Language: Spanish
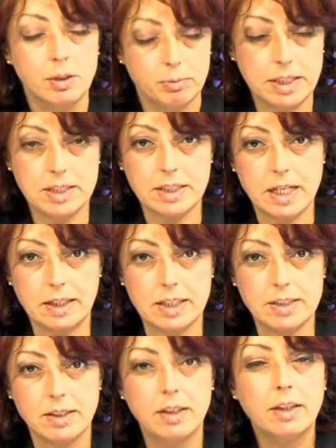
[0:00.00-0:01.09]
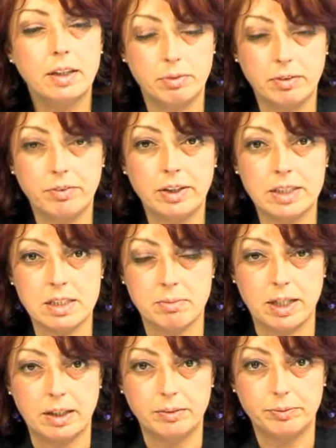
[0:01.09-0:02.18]
Buenas tardes y buen fin de
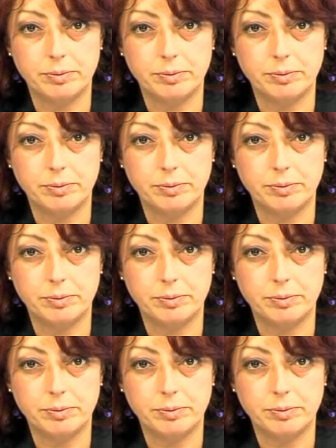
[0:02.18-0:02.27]
semana.